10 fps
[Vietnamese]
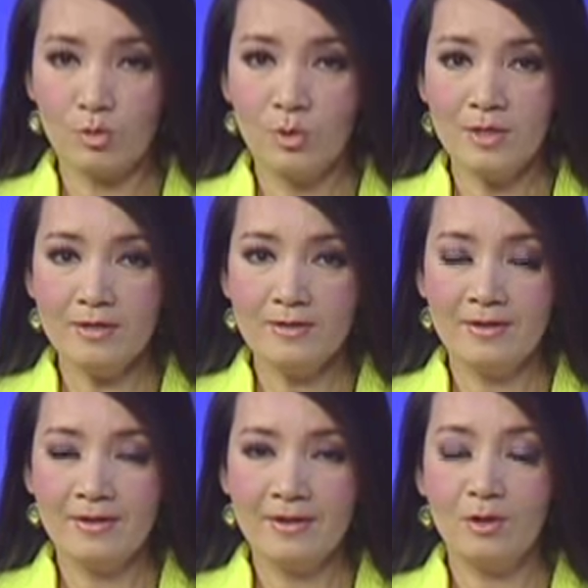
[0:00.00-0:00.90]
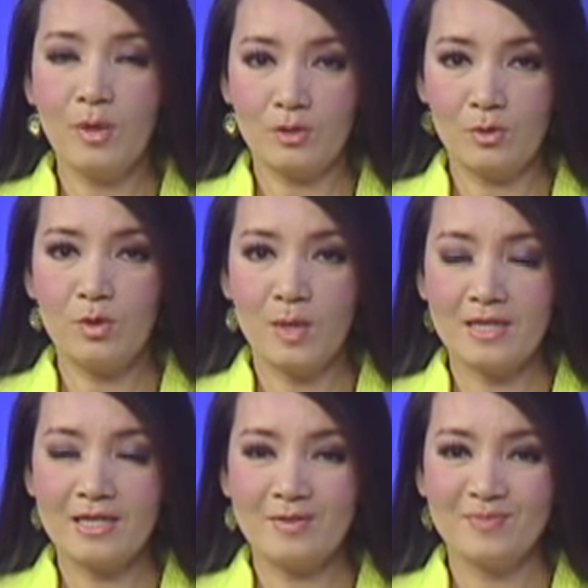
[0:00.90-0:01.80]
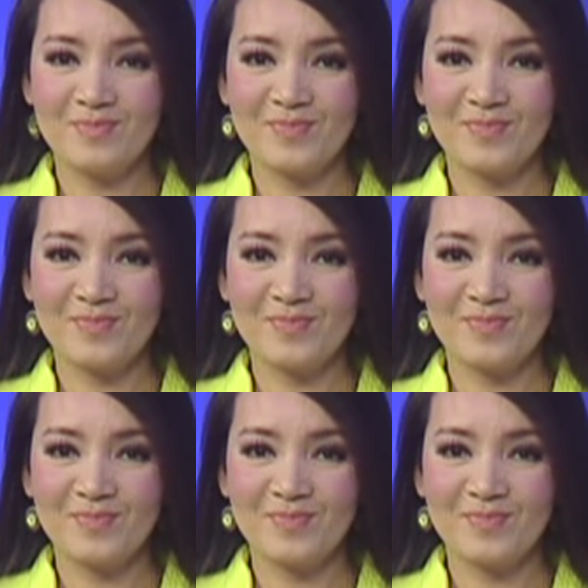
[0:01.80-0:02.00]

túi ở ngoài thủ đô Hoa Kỳ.